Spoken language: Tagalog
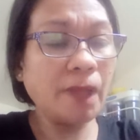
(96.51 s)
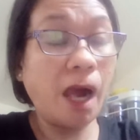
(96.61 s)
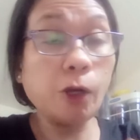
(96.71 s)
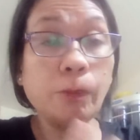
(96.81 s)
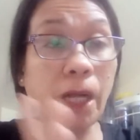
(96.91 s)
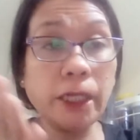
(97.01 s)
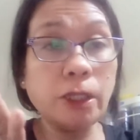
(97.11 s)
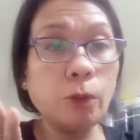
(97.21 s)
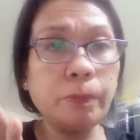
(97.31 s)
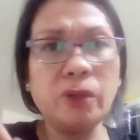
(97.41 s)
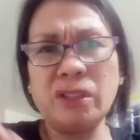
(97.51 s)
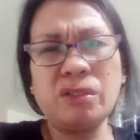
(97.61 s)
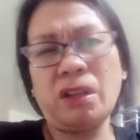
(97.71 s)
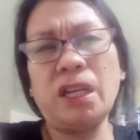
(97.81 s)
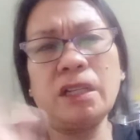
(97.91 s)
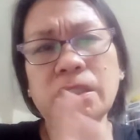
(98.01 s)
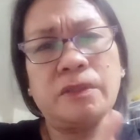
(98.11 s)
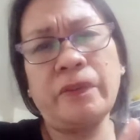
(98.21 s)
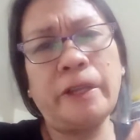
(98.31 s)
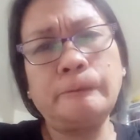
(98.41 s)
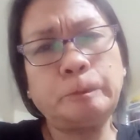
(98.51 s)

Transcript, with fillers: kumakain ako pero it's okay lang, it's fine.